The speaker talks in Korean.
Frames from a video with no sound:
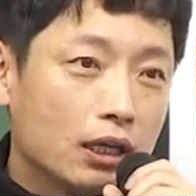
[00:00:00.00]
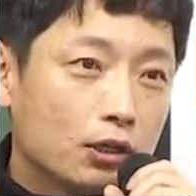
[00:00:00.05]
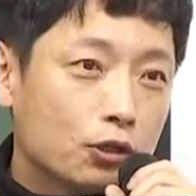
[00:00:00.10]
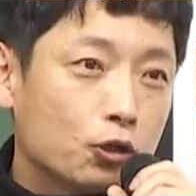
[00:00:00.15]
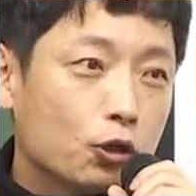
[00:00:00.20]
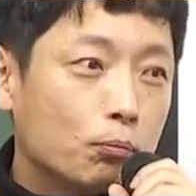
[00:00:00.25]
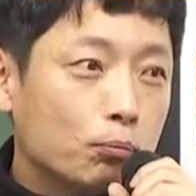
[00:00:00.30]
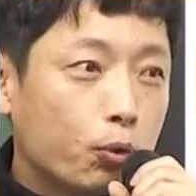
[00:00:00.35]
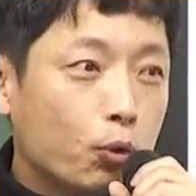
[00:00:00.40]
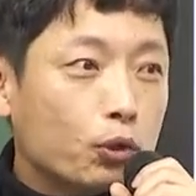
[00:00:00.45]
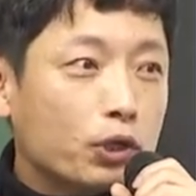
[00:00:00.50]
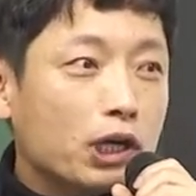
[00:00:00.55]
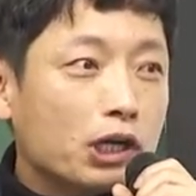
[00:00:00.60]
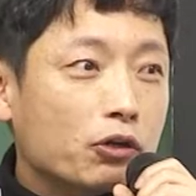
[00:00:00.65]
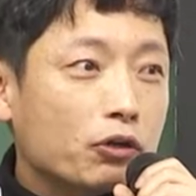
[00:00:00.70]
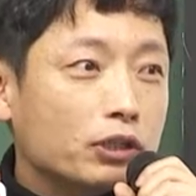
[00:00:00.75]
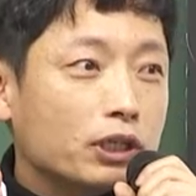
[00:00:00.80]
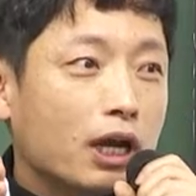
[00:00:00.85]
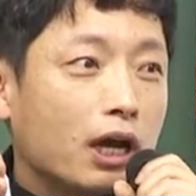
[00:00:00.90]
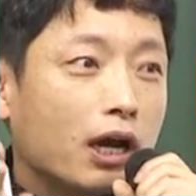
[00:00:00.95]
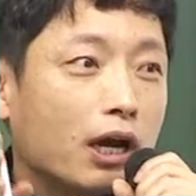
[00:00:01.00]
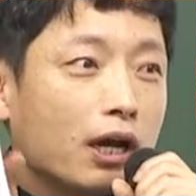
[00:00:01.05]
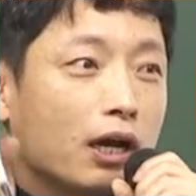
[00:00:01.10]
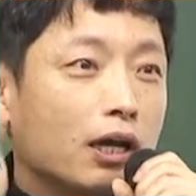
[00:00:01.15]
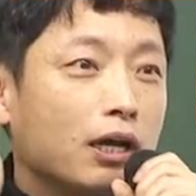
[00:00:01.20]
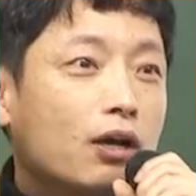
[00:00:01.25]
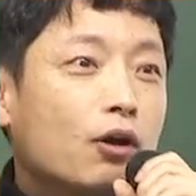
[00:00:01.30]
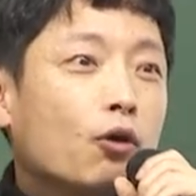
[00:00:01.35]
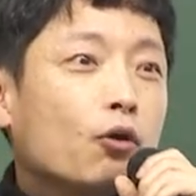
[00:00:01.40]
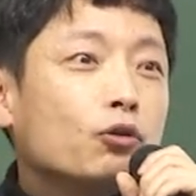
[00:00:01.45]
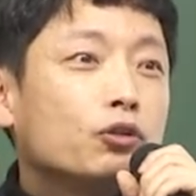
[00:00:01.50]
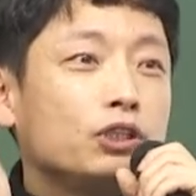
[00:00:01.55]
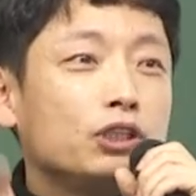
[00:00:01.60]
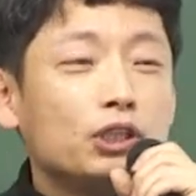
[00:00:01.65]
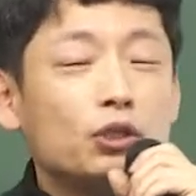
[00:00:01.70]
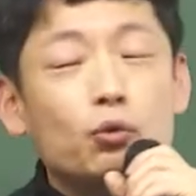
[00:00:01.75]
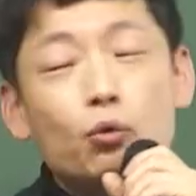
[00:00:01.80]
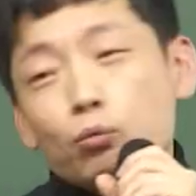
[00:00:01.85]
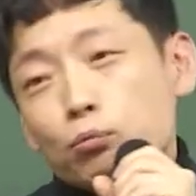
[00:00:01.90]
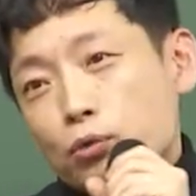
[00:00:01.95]
그럼 포기할 거냐?
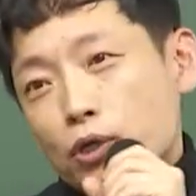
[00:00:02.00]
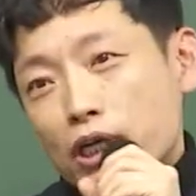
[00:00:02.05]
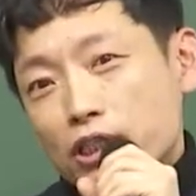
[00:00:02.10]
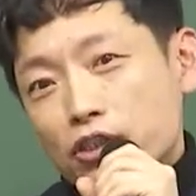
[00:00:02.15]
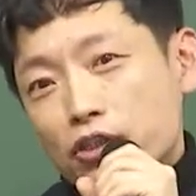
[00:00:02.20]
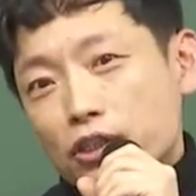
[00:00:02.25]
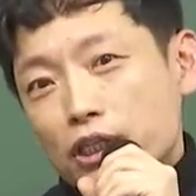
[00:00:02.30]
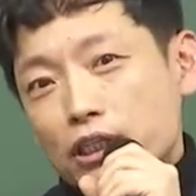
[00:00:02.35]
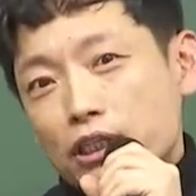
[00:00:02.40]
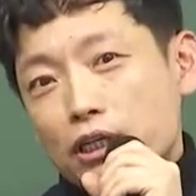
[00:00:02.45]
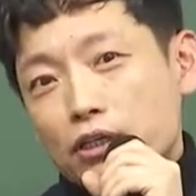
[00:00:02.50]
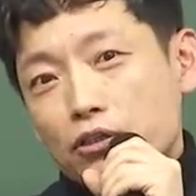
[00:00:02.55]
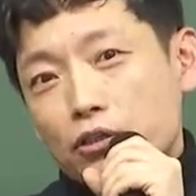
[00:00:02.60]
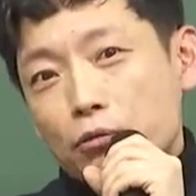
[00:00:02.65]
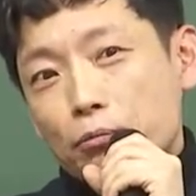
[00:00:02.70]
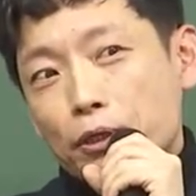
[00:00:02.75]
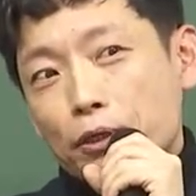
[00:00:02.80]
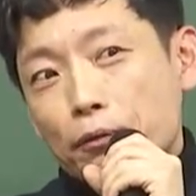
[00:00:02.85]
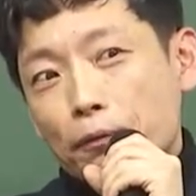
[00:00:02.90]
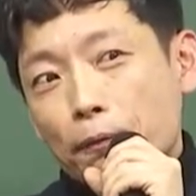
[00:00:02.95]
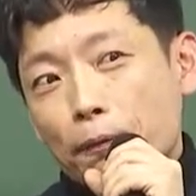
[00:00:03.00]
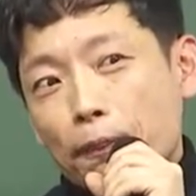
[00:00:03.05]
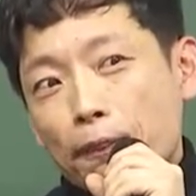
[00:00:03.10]
어떻게 공부하셔야 되냐 그러면.